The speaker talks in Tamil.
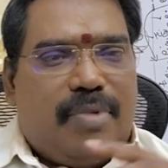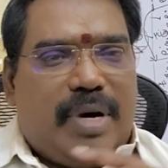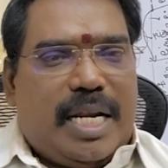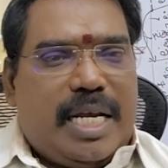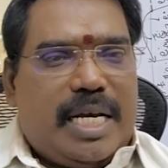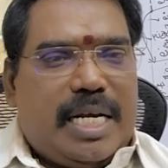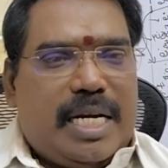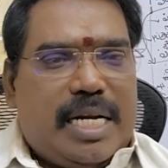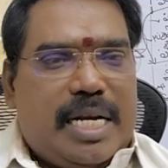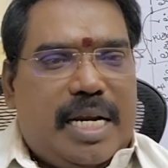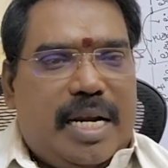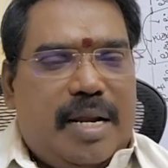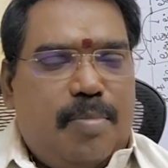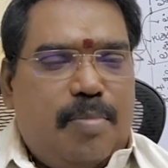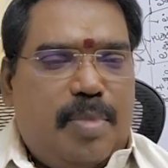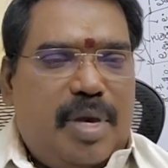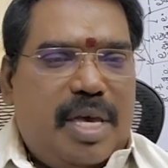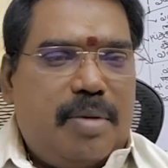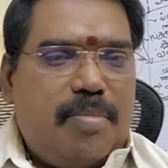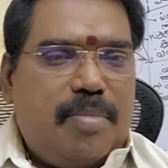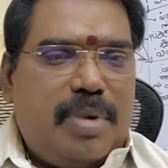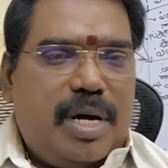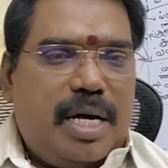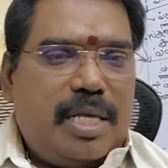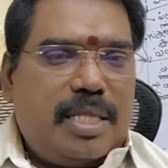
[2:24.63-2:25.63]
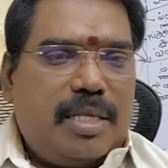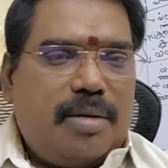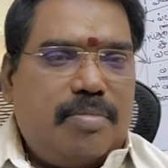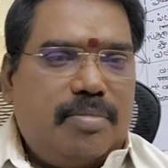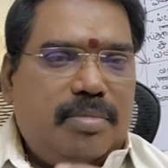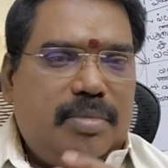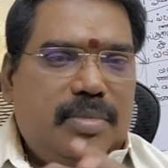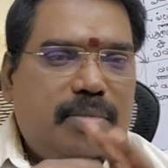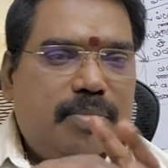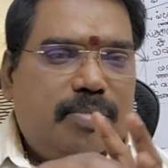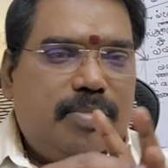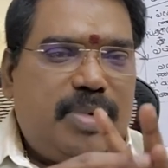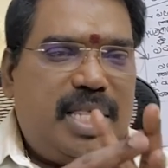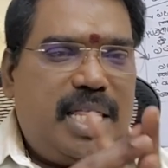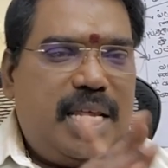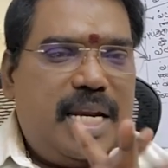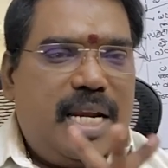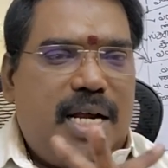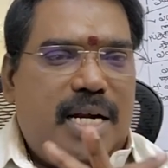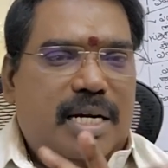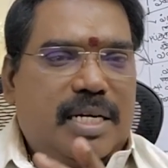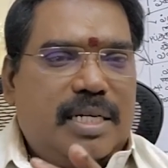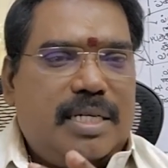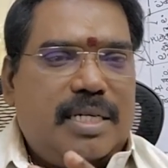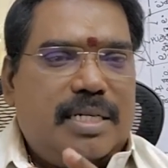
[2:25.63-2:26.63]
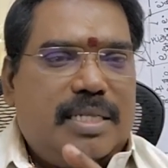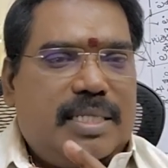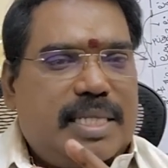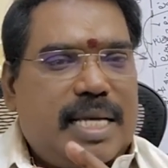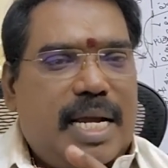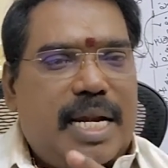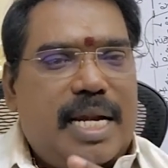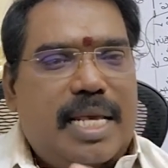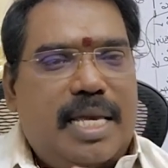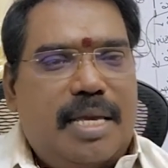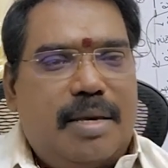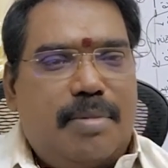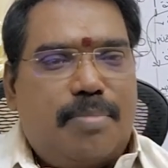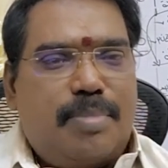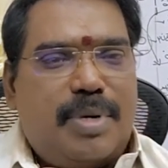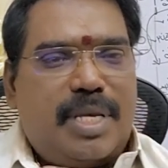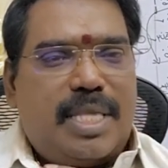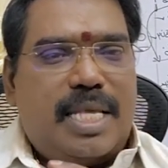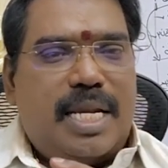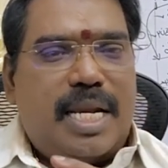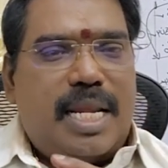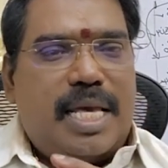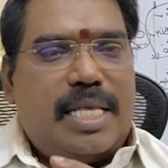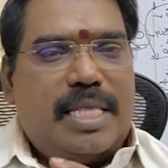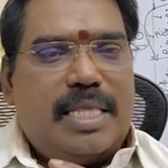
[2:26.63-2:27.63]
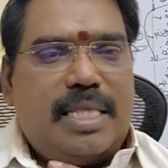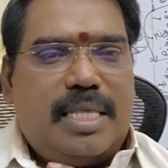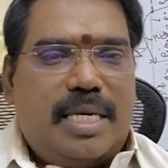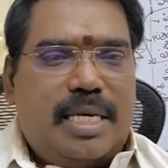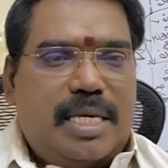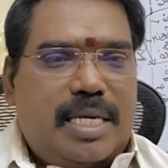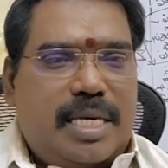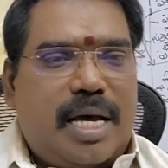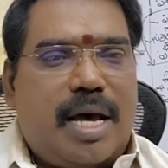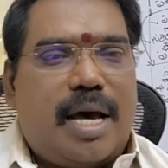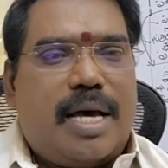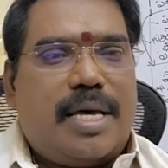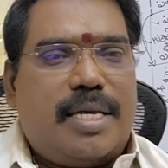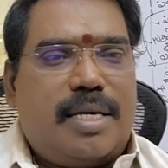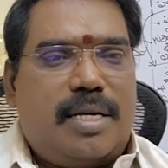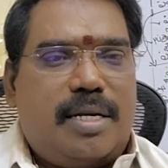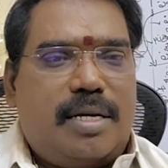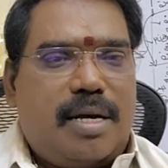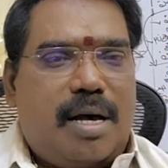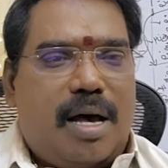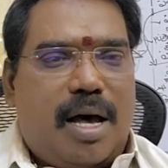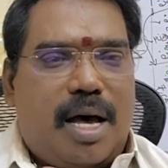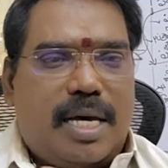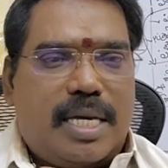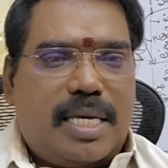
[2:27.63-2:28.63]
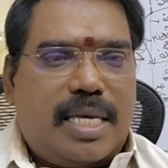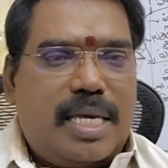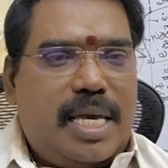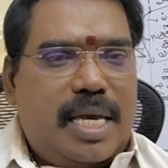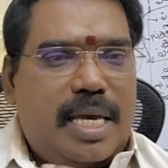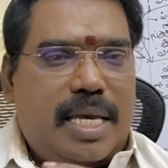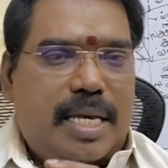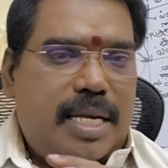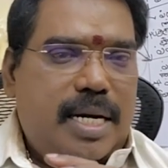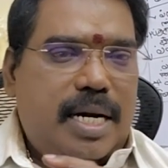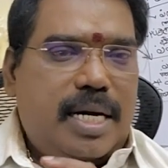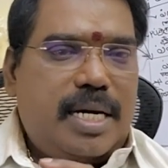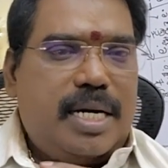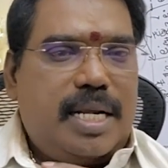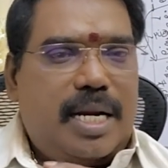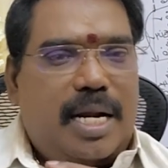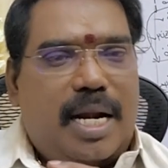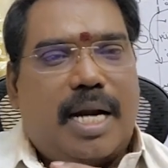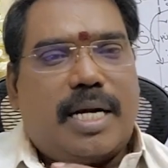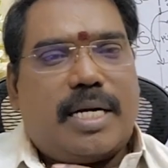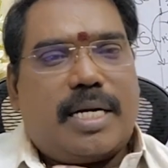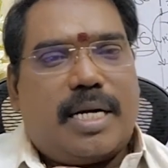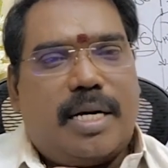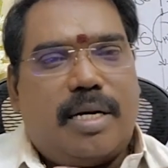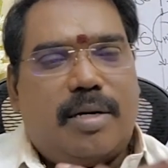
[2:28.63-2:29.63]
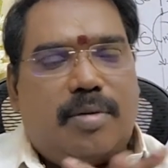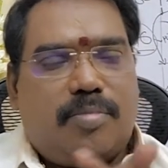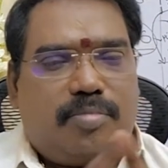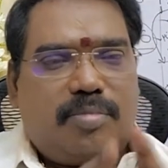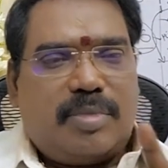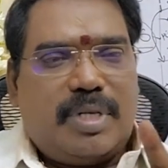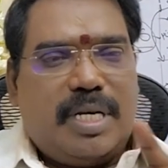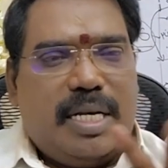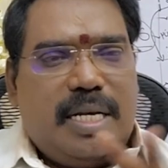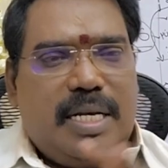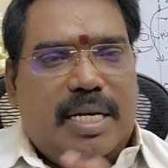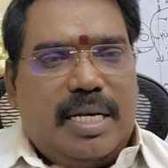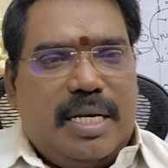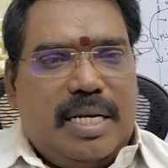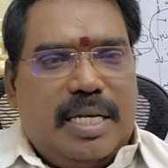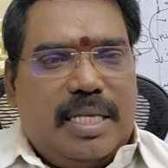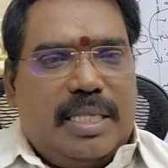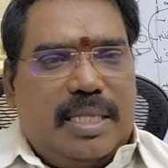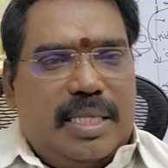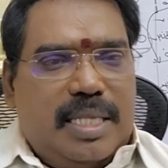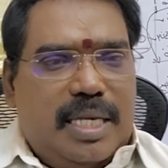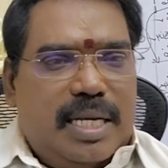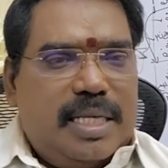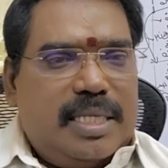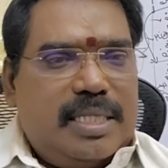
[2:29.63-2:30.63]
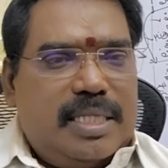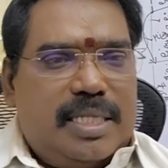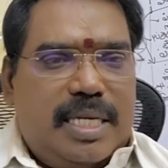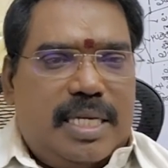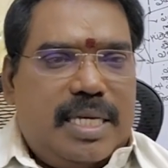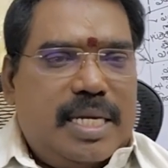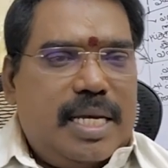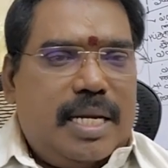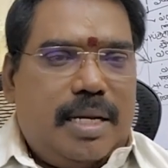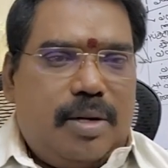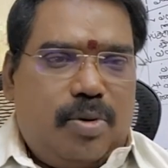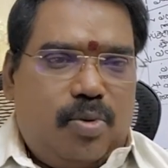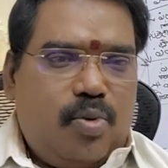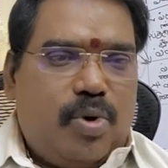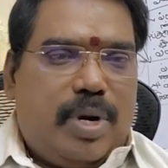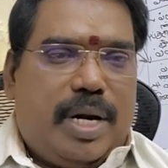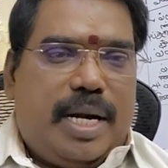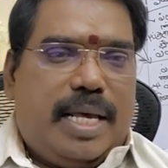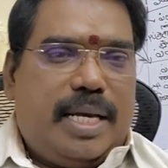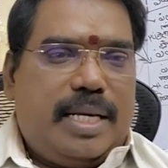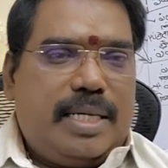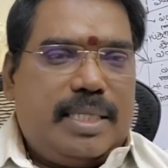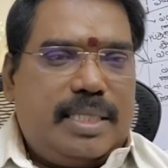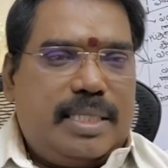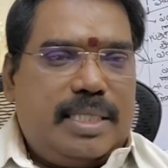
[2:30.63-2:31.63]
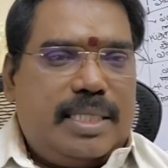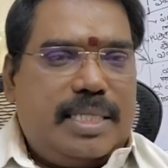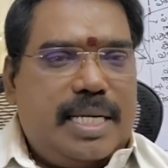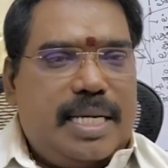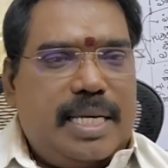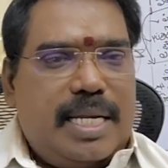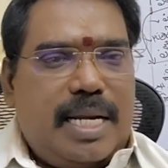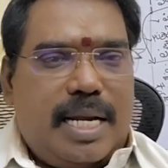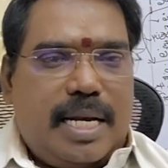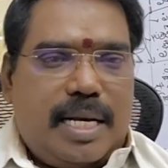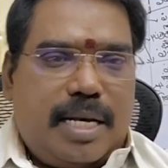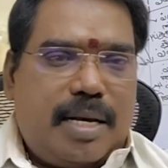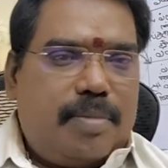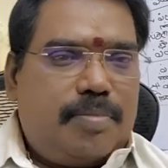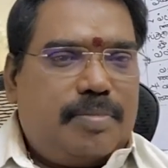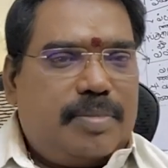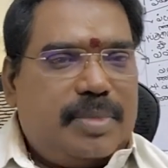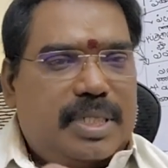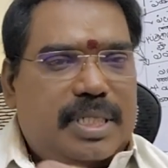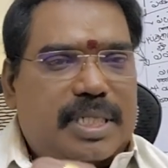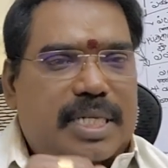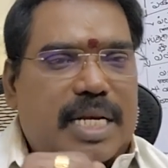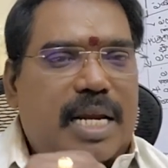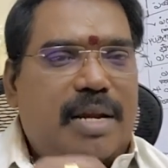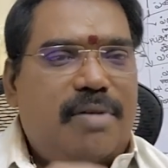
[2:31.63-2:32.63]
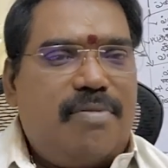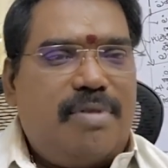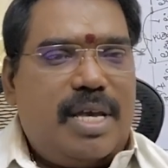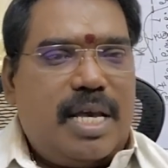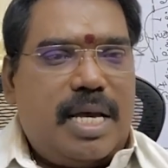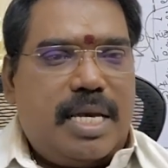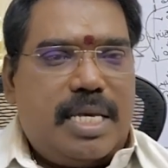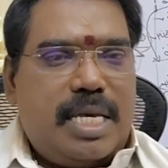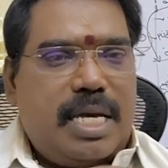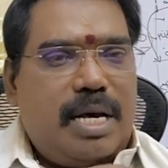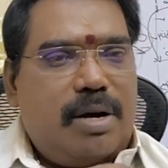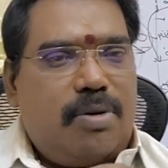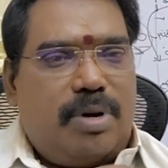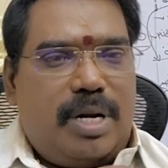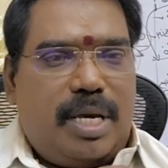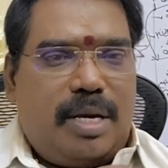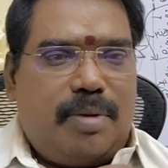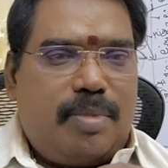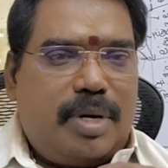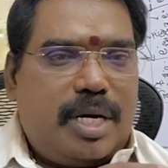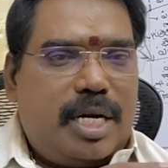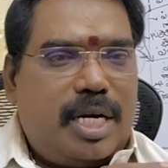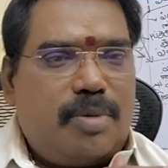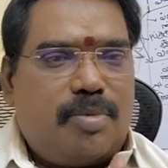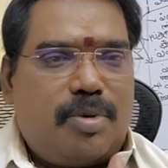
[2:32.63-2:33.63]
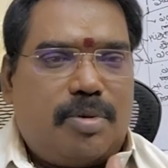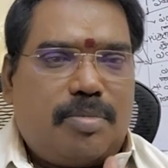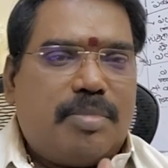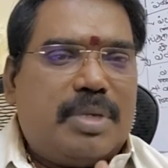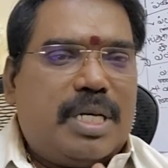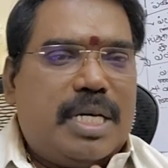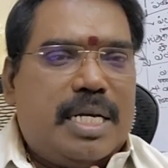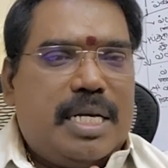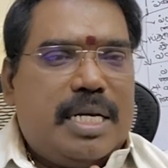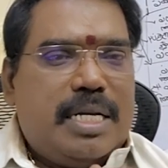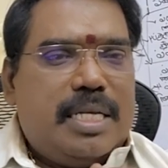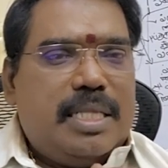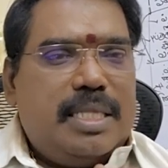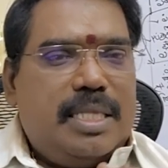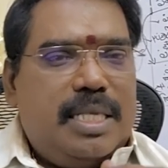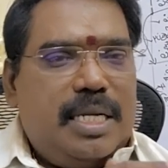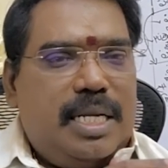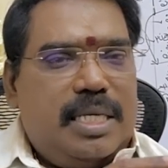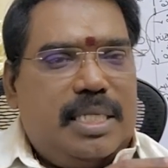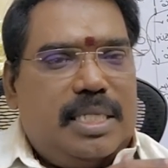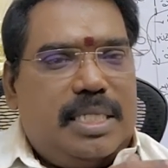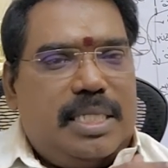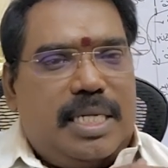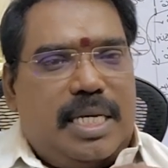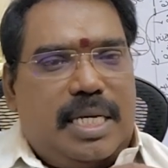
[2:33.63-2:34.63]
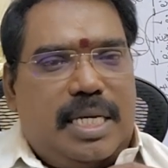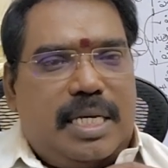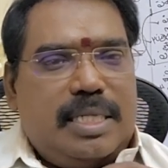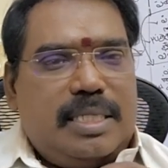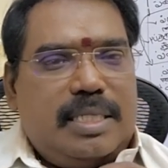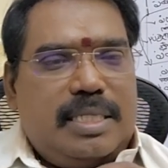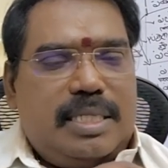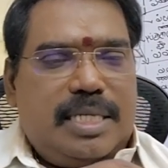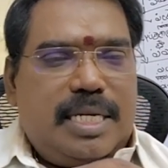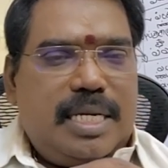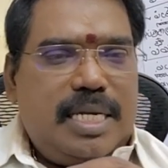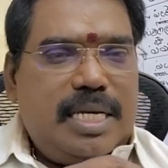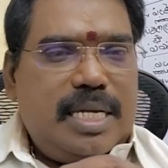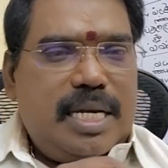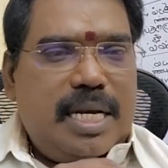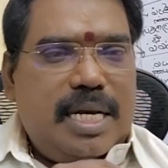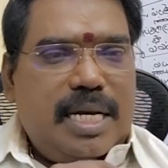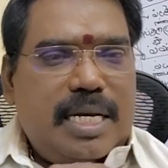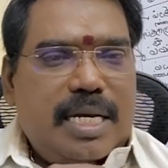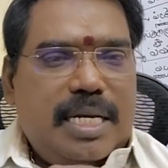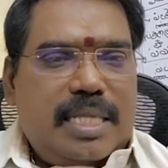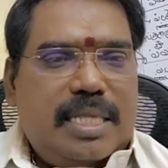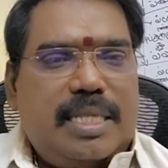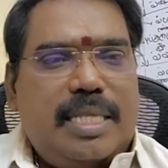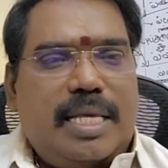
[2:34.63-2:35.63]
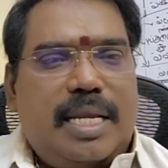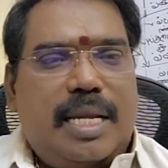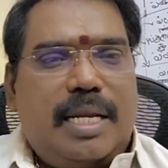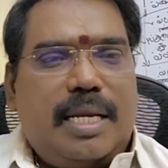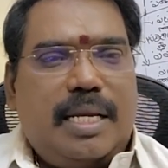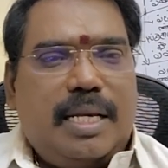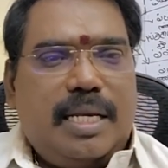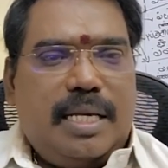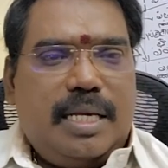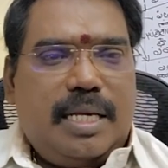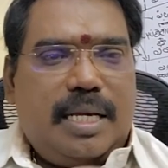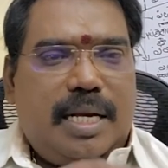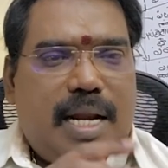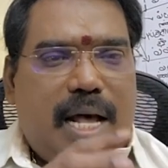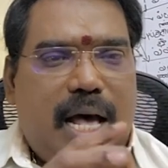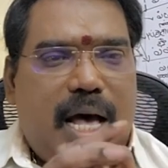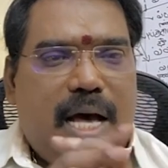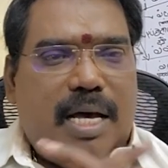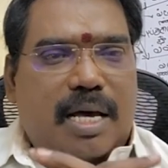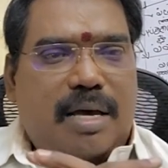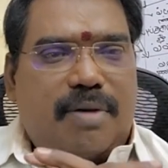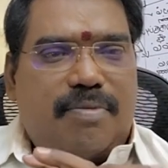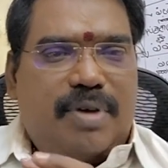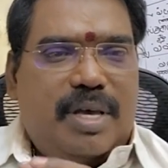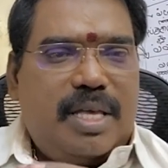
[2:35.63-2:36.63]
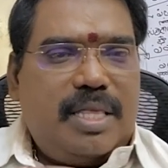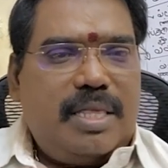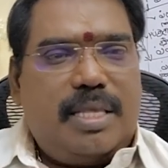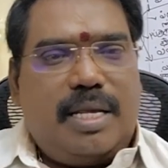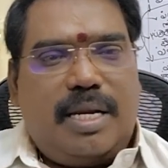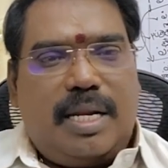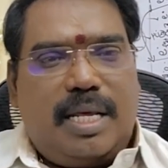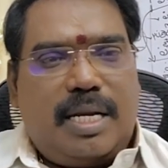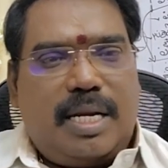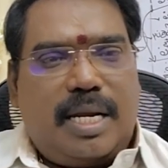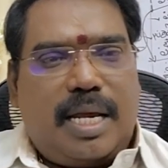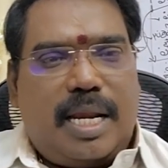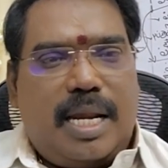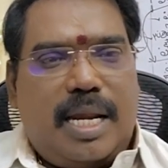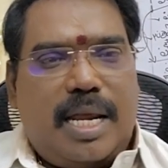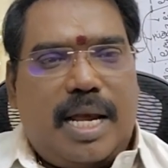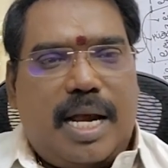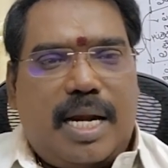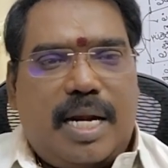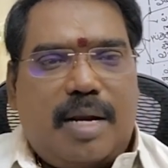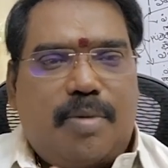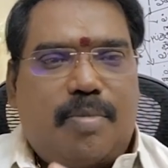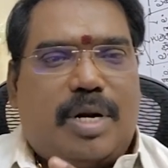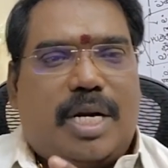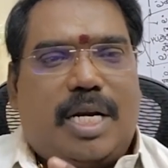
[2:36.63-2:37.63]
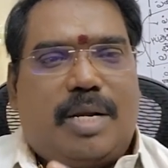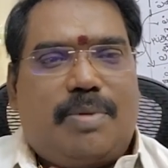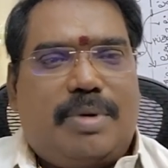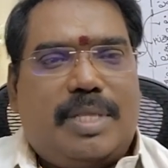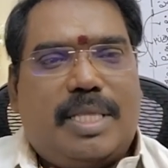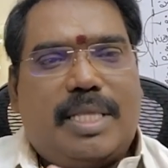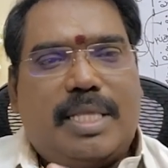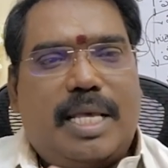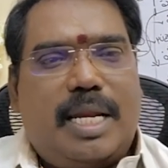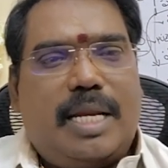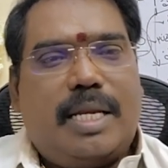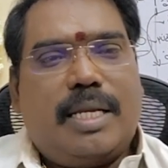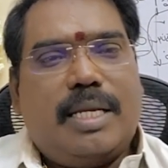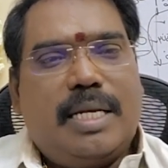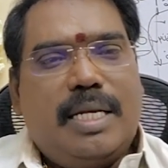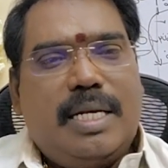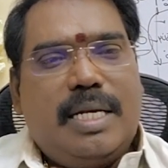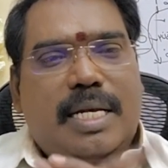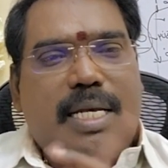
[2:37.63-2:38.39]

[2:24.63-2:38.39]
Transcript: வருகின்ற மே மாதம் பதினான்கு சனி பதினைந்து ஞாயிறு ஆகிய இரண்டு நாட்களும் திருச்சியில் உள்ள ஸ்ரீரங்கம் ஷெல்வி ஐயாவுடைய மண்டபம் திருச்சி ஸ்ரீரங்கத்தில் ராகவேந்திரர் கல்யாண மண்டபத்தில்